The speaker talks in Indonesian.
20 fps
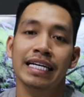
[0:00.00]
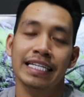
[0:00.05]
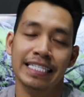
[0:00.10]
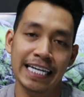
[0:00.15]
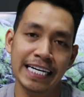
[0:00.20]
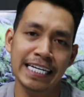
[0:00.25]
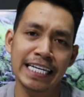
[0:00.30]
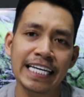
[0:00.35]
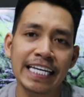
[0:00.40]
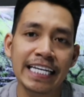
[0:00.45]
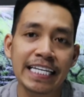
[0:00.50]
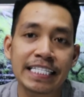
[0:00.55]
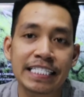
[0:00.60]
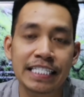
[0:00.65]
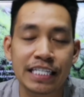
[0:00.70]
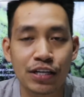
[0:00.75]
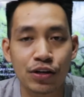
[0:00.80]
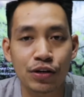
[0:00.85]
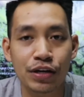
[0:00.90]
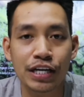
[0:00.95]
Jadi
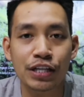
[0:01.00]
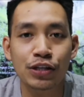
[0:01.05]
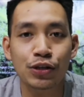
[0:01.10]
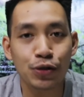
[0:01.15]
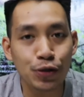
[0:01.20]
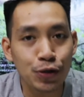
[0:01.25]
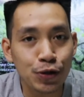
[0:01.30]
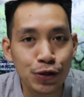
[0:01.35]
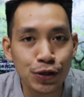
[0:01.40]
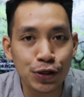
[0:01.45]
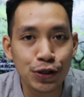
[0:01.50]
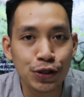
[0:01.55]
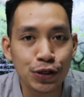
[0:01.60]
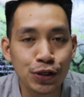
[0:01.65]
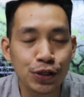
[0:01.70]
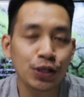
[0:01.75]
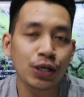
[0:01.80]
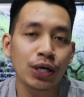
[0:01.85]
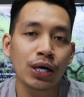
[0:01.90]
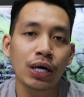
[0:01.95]
Cio itu
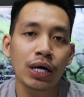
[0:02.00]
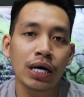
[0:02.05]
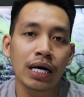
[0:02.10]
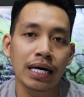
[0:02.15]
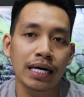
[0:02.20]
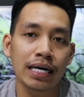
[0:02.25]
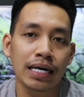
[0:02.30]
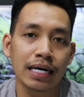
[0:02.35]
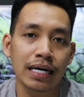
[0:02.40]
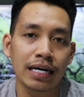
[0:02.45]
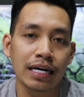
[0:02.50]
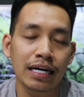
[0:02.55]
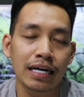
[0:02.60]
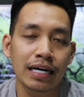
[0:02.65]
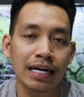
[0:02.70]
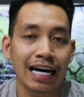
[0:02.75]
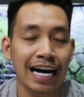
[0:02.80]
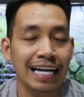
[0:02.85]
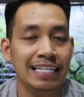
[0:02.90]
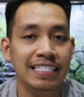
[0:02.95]

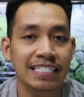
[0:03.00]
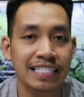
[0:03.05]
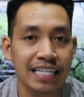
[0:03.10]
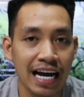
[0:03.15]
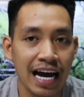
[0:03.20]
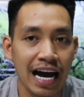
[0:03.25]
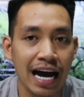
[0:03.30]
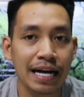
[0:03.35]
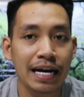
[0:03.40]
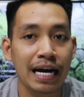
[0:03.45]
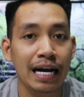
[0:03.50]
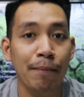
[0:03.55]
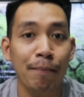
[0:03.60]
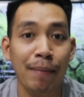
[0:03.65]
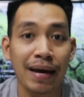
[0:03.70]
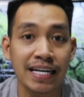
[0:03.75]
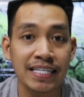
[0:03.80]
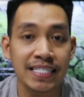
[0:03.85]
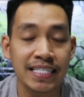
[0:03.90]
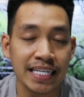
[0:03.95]
uh, rasnya adalah
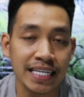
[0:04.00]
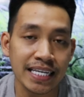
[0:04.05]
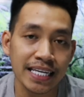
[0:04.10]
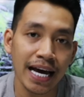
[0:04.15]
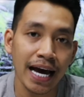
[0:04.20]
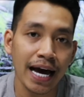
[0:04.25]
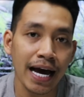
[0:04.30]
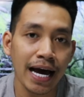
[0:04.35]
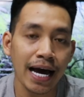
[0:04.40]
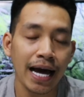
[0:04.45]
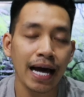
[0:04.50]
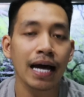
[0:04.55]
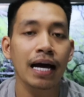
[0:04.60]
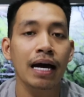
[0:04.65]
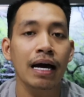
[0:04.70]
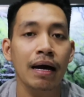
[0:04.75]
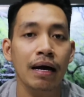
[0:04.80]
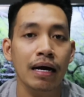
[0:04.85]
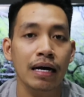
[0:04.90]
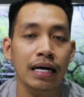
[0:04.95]
Persia,
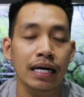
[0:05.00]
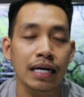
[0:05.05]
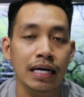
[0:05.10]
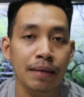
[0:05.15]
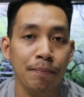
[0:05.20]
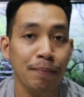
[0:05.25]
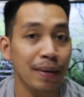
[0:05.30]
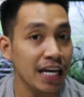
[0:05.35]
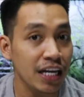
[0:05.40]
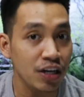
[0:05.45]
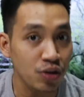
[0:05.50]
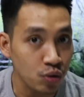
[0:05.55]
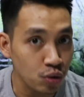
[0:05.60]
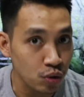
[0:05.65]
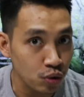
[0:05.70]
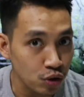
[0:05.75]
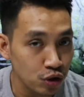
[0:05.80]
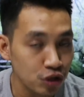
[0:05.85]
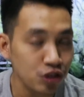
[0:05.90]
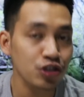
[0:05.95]
uh, eh,
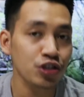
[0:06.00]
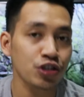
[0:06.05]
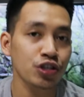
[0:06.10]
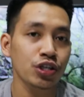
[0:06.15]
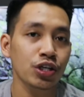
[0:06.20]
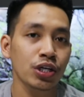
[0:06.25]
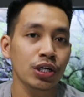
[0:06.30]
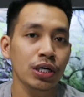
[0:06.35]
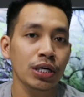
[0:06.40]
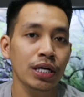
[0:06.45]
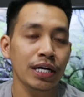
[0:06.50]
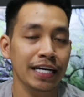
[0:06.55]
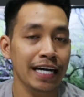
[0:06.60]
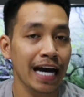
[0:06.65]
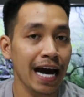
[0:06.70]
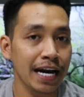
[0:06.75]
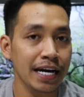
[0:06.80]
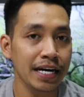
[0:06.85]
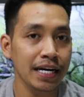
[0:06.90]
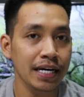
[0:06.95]
Pycnus,
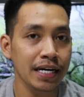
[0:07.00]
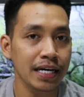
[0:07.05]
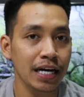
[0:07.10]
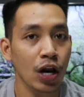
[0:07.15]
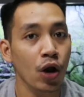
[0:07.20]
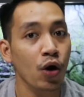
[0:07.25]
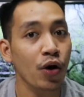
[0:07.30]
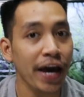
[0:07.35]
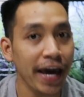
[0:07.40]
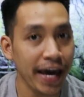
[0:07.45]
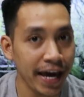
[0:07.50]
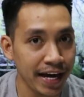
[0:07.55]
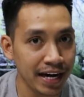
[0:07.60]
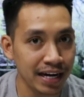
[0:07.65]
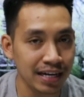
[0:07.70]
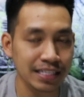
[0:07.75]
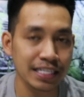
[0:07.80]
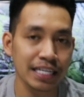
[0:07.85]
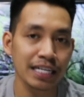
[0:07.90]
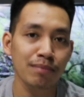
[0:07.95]
dan long
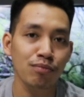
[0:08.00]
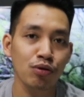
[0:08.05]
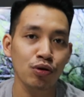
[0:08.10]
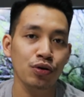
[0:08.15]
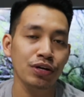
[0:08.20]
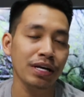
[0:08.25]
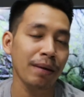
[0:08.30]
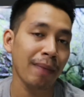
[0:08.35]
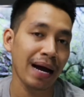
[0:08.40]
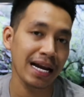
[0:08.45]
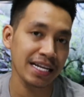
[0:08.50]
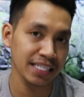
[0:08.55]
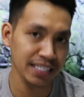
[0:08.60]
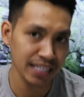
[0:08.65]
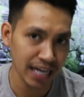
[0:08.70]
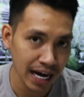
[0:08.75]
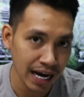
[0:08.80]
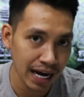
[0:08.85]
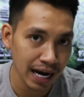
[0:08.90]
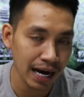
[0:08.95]
hair, jadi bulunya
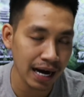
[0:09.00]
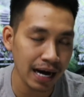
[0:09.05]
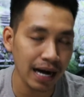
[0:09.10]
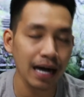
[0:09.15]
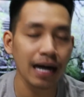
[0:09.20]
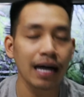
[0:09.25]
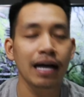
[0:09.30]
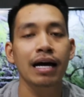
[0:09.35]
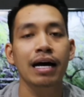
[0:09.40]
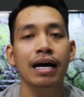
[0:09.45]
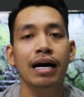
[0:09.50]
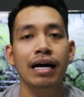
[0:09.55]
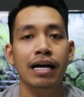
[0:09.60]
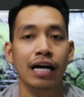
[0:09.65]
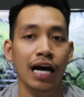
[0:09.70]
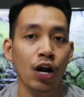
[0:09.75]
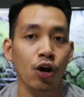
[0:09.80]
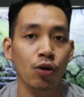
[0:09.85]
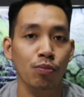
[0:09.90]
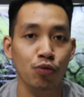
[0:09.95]
panjang.
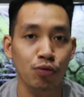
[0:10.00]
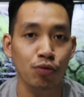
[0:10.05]
Kalau